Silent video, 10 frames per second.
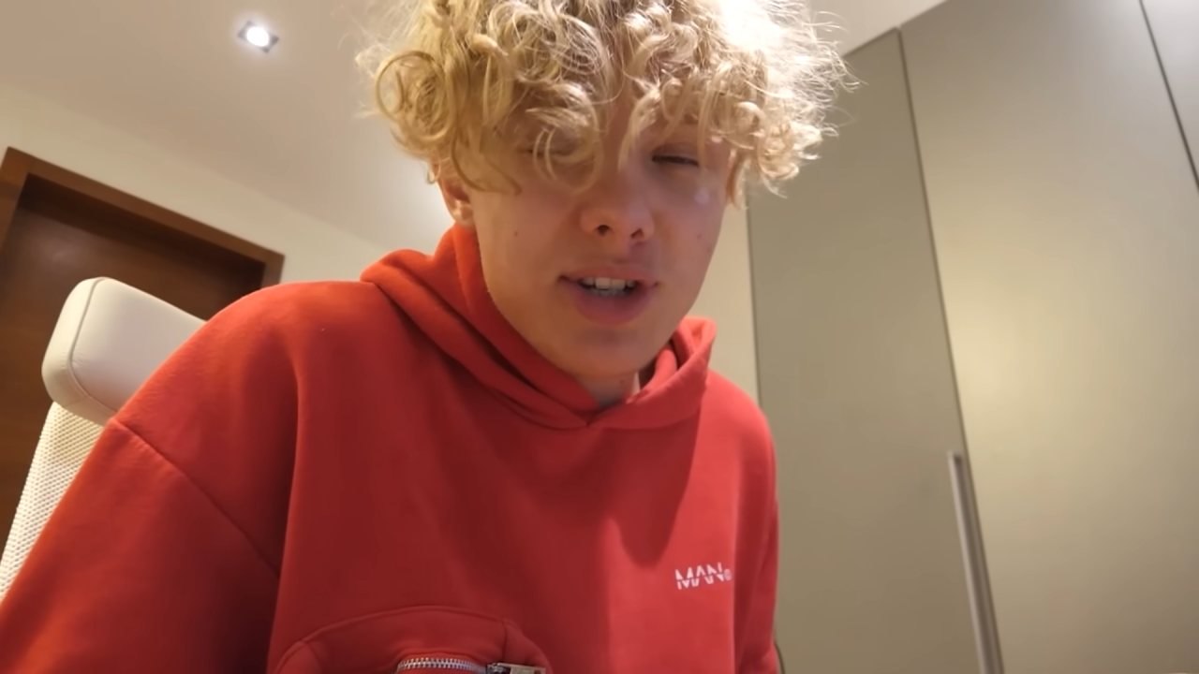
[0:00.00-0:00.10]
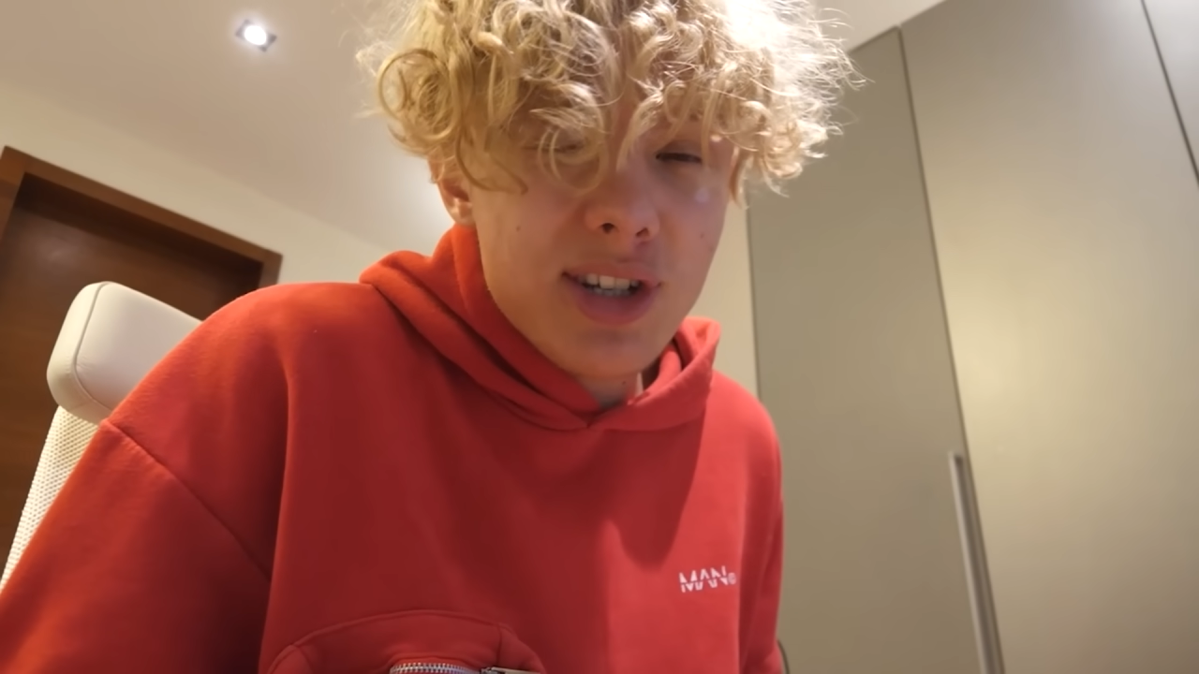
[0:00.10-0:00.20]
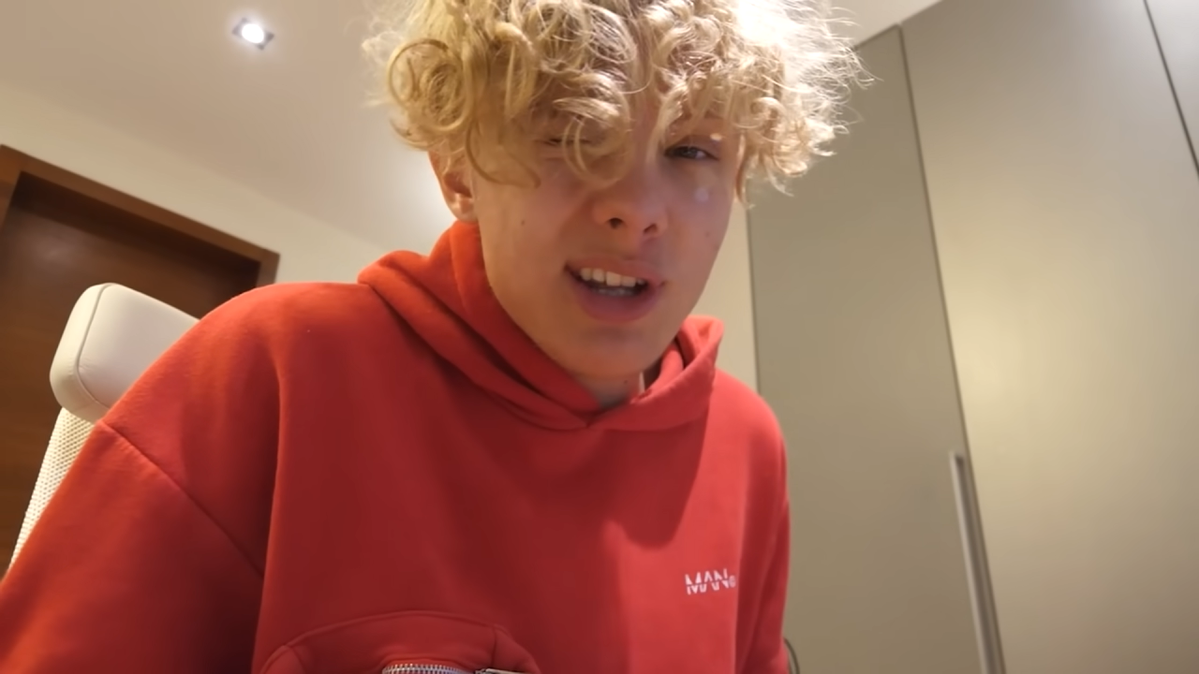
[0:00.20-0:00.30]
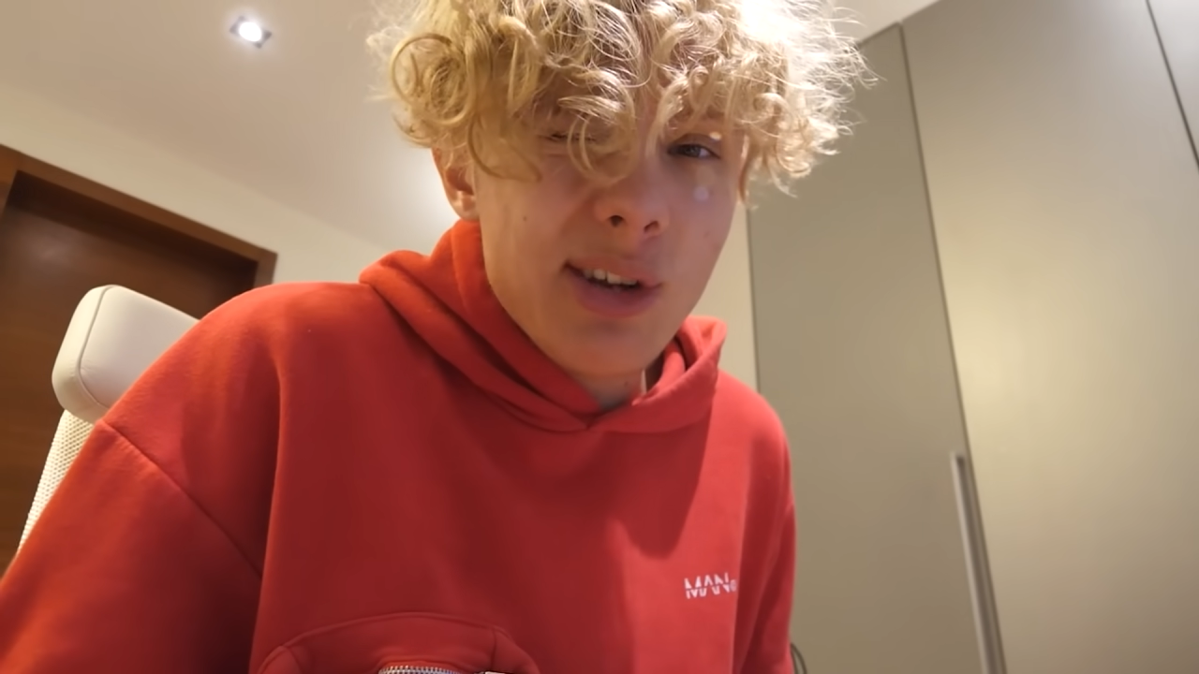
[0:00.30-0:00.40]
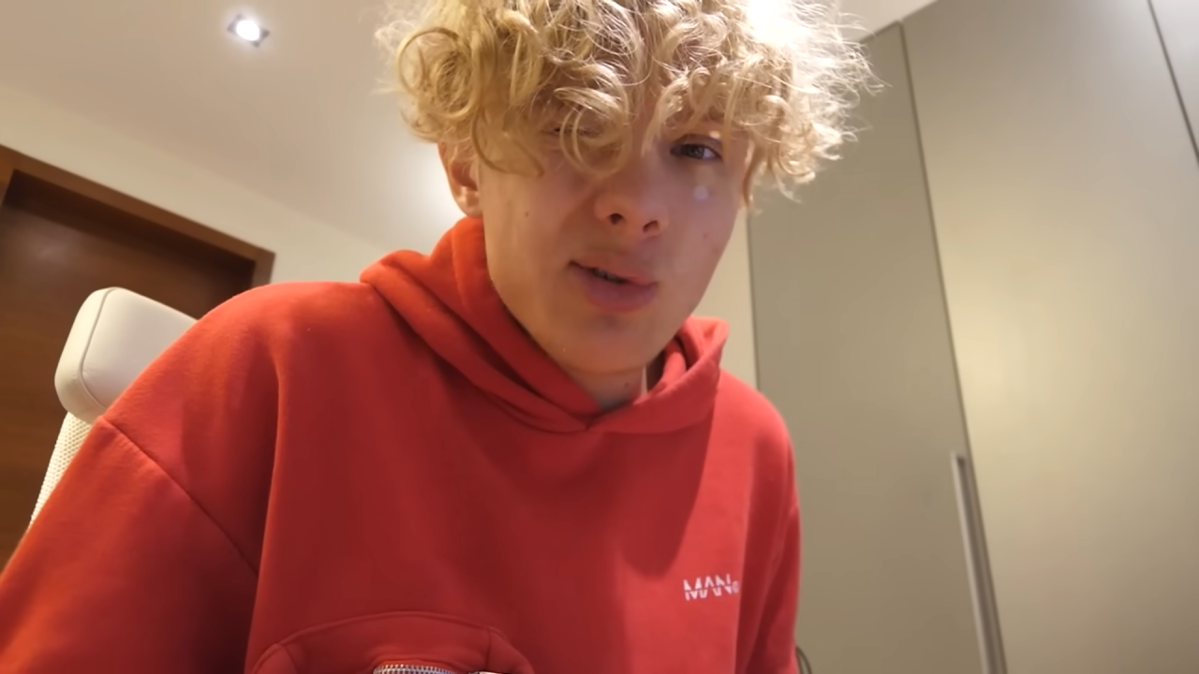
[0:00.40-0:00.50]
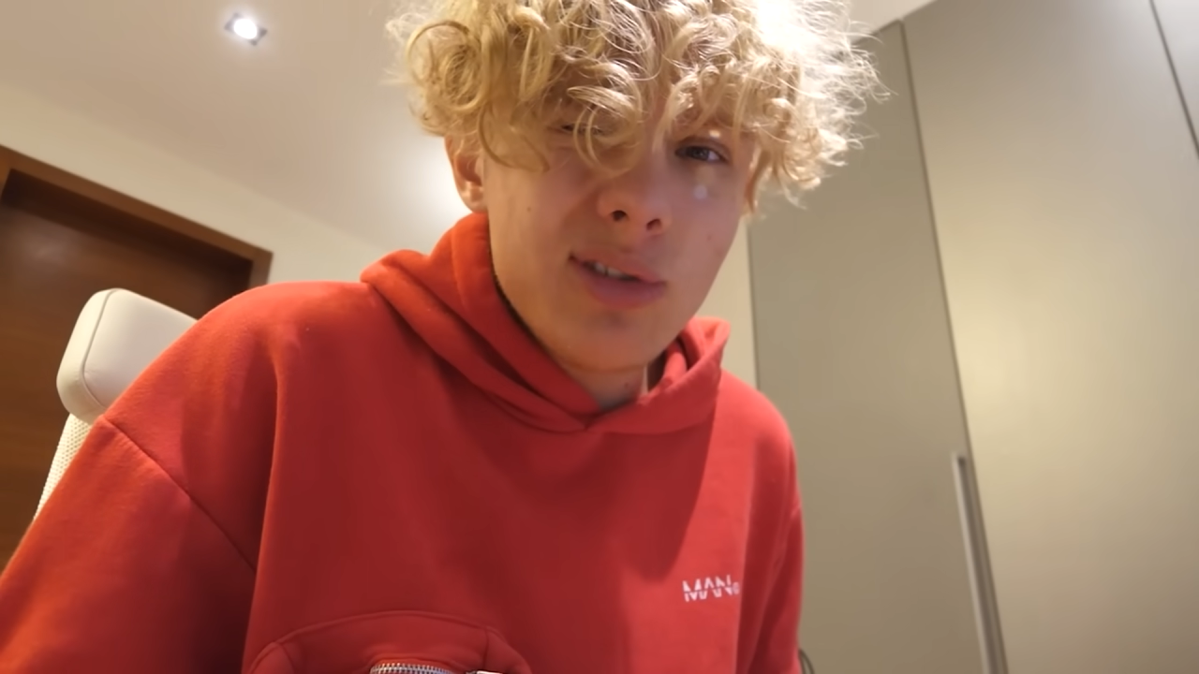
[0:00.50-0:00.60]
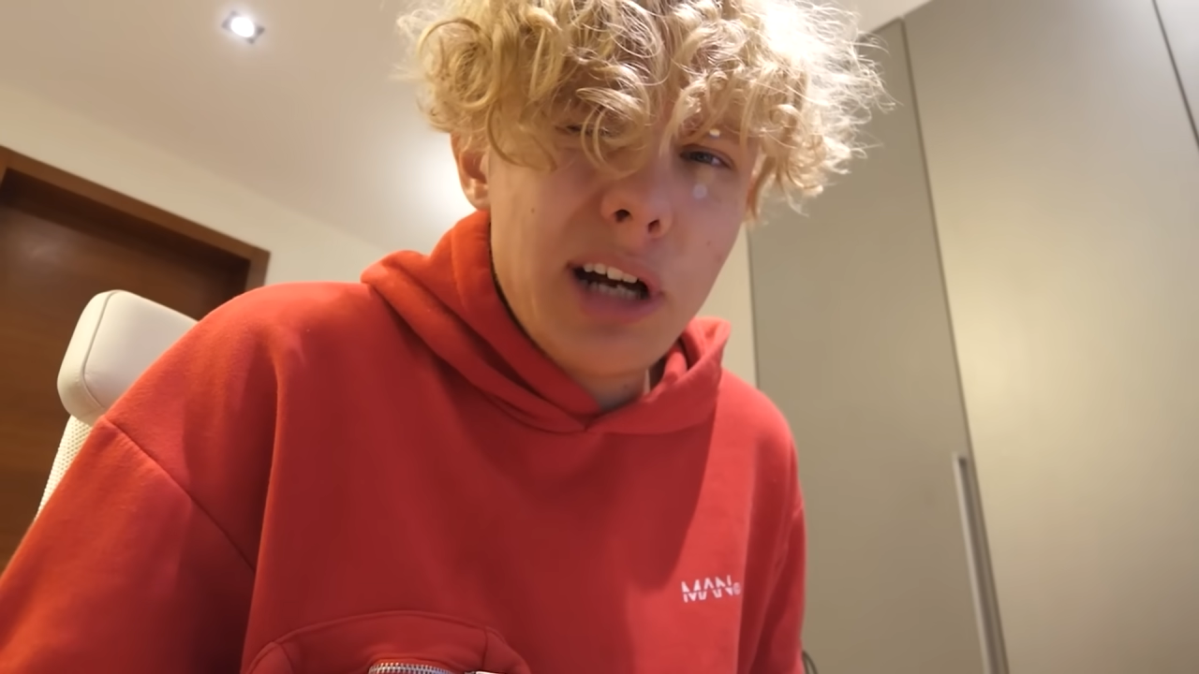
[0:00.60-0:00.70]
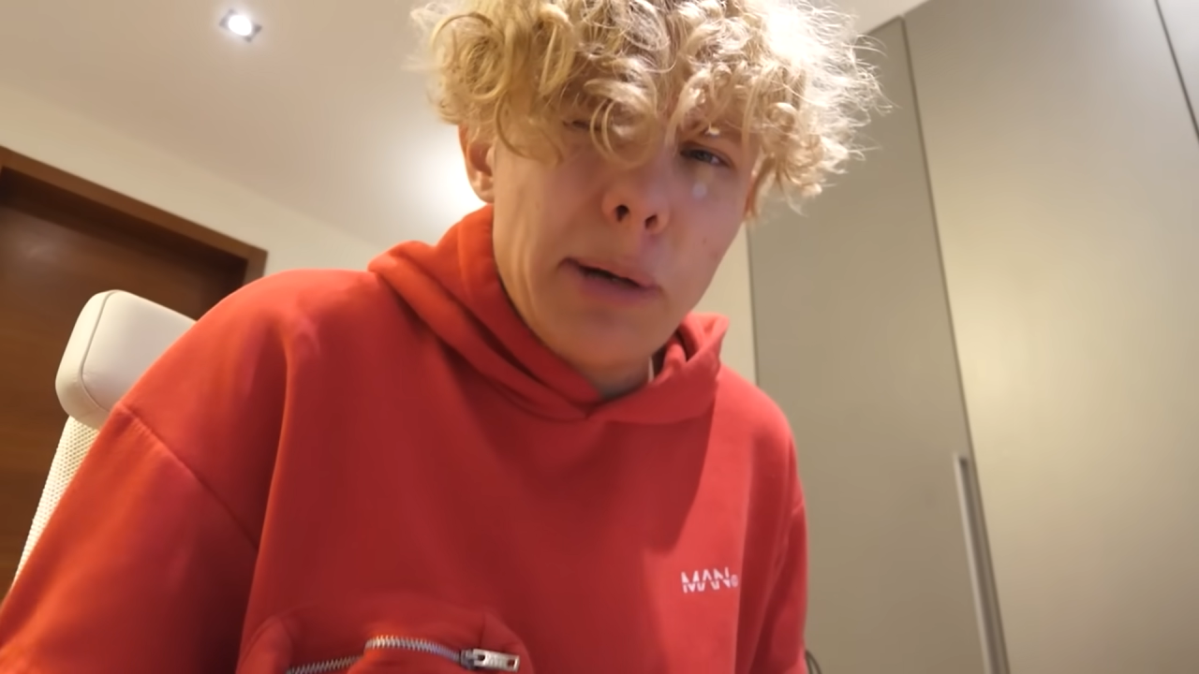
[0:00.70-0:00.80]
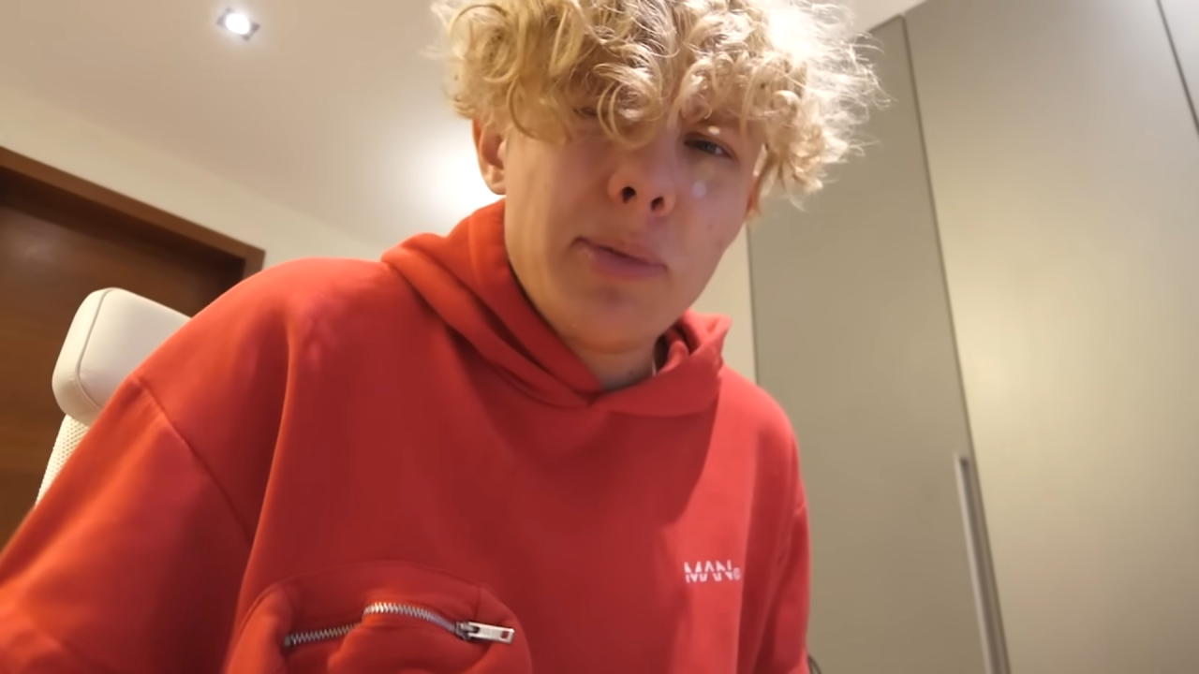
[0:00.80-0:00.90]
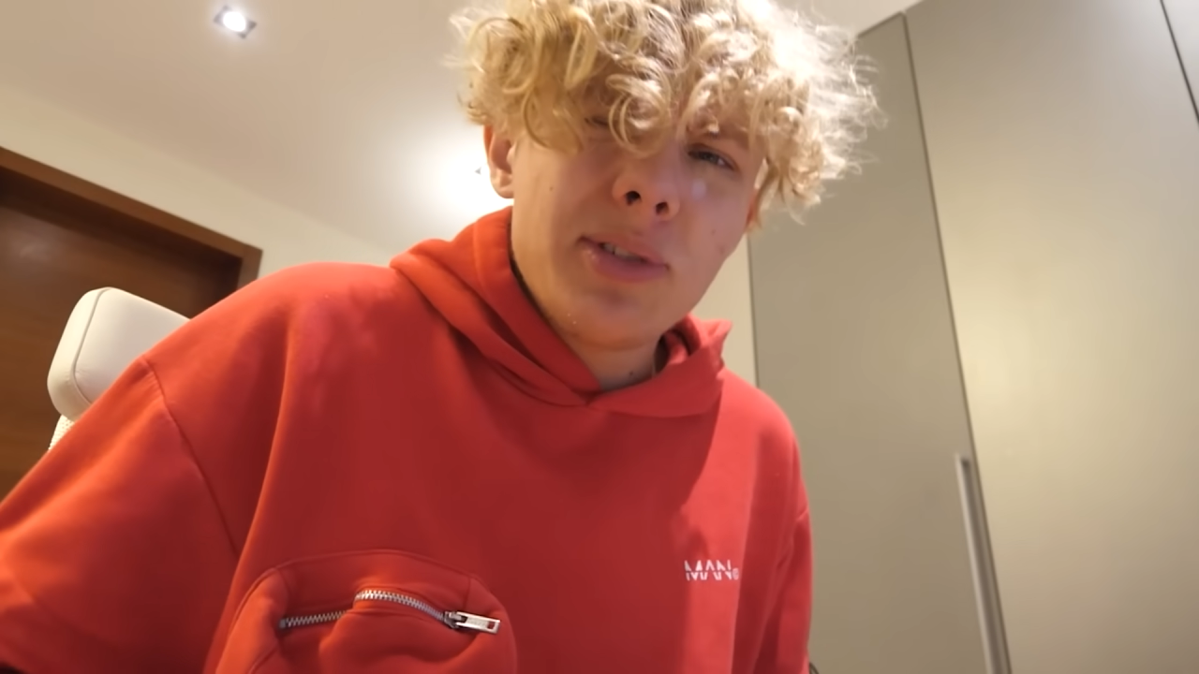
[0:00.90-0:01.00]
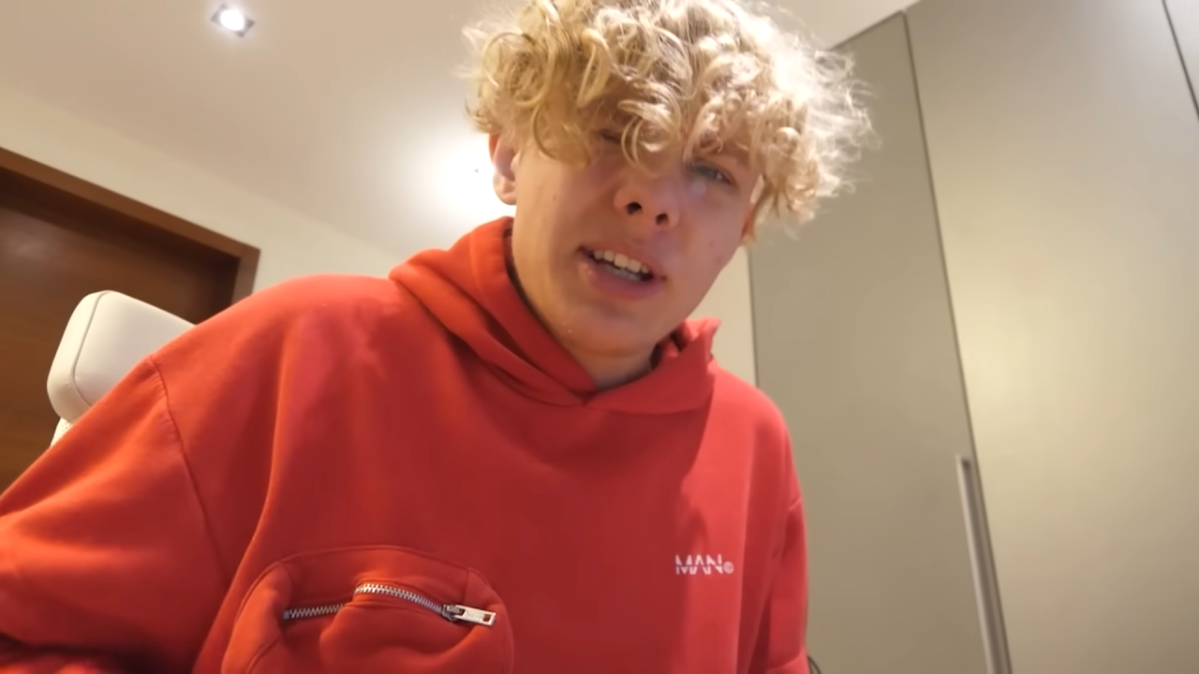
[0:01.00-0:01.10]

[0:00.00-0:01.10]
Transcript: śniadaniu albo